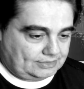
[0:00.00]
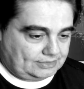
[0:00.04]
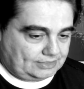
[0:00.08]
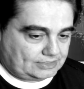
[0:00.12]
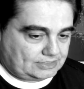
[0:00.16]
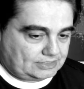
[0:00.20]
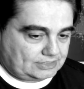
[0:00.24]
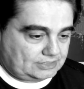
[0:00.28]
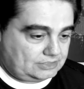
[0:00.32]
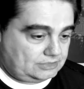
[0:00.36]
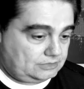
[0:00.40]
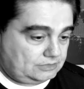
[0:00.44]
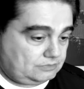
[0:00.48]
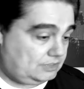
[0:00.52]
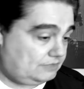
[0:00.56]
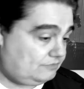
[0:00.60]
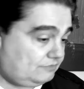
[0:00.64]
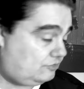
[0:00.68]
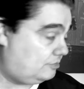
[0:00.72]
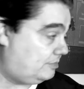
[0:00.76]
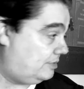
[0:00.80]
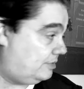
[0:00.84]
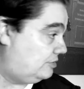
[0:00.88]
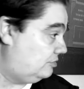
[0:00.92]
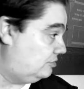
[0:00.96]
allí, la
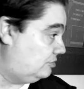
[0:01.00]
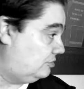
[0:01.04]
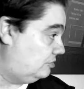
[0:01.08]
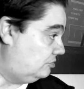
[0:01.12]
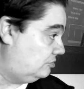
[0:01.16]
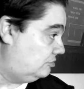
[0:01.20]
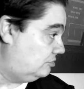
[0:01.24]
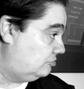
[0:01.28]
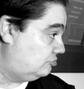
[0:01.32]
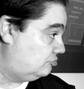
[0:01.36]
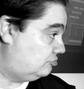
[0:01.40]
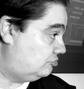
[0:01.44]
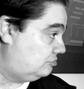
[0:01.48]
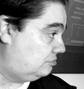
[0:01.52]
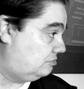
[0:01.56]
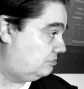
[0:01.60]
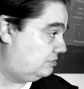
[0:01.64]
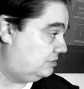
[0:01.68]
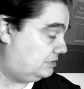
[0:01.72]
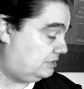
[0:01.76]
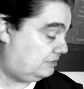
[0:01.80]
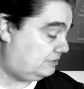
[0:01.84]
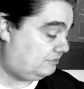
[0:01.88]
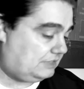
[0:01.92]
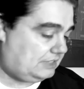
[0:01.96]
información de los
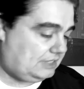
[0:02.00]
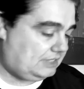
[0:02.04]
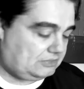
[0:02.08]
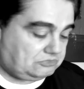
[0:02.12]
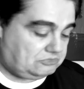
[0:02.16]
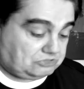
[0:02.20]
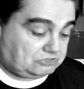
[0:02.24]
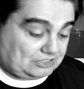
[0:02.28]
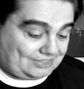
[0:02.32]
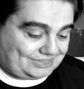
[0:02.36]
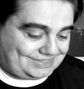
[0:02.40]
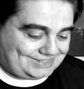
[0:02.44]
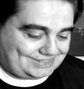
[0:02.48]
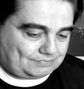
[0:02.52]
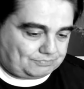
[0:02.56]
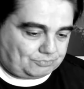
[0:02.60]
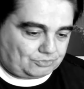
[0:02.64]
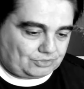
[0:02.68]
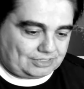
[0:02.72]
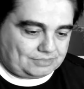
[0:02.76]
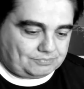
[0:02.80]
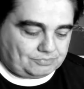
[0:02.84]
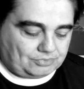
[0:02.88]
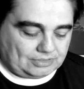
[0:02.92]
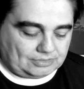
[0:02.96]
certificados. Quizás por
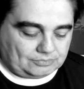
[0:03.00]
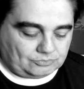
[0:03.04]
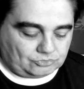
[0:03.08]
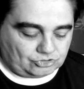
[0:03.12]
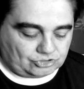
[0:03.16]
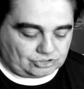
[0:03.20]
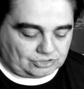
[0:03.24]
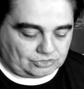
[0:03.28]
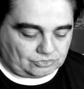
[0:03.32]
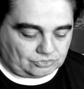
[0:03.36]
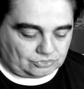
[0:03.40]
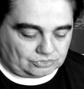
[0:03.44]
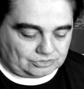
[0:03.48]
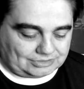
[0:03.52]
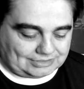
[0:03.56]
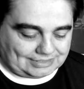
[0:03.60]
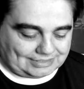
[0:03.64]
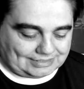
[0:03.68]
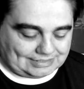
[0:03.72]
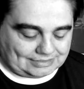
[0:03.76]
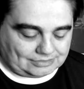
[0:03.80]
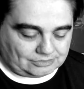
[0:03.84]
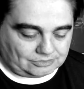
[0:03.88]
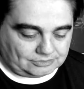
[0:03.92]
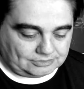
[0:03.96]
ahí podamos encontrar
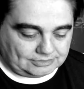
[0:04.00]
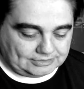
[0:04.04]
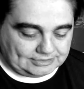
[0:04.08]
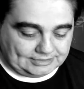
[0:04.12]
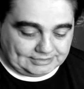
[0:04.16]
algo.